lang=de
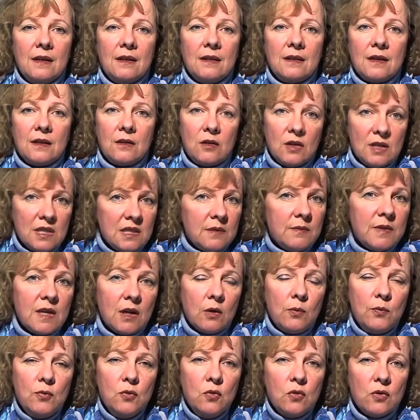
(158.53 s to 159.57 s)
Dann können Sie mich
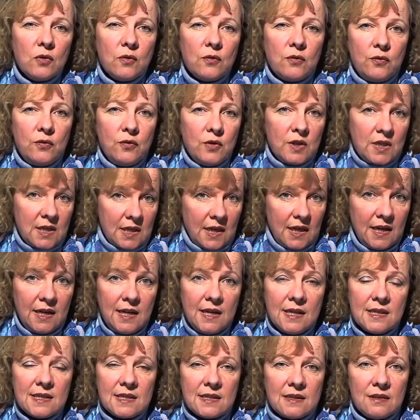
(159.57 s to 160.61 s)
auch buchen für
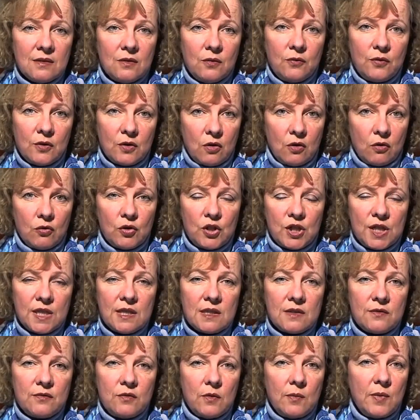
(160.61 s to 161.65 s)
Trainings, für
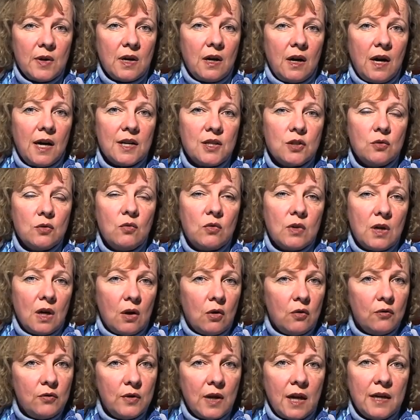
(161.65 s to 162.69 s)
Coachings, für Beratung oder
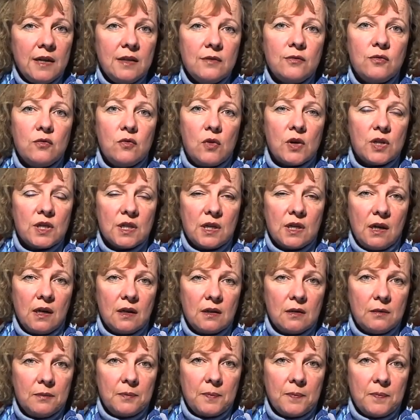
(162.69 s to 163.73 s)
auch für einen
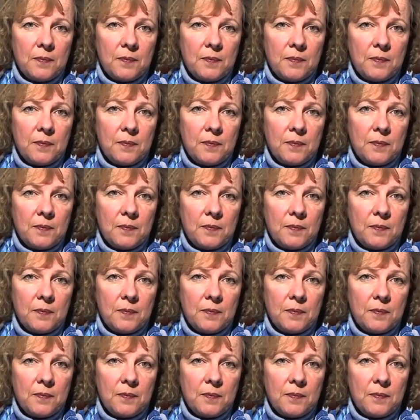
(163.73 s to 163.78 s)
Vortrag.